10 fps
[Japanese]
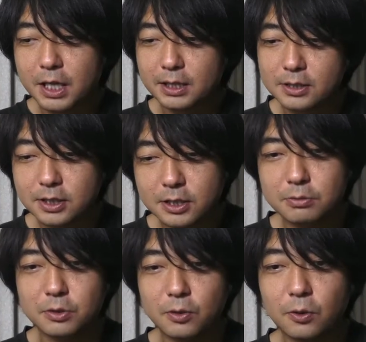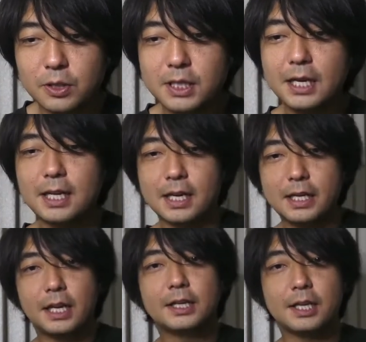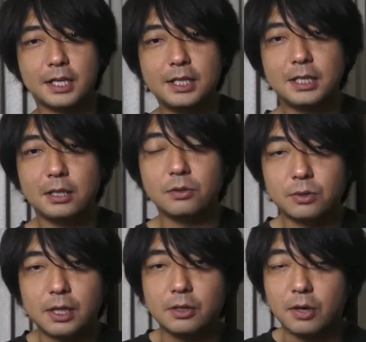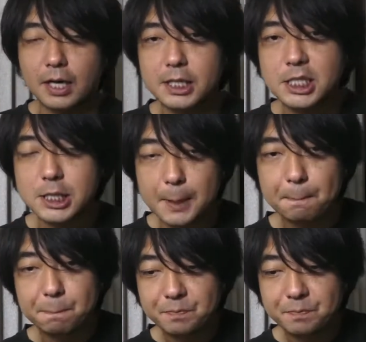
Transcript: 片付けてしまうと、嫌なら行かなきゃいいっていうだけの話で。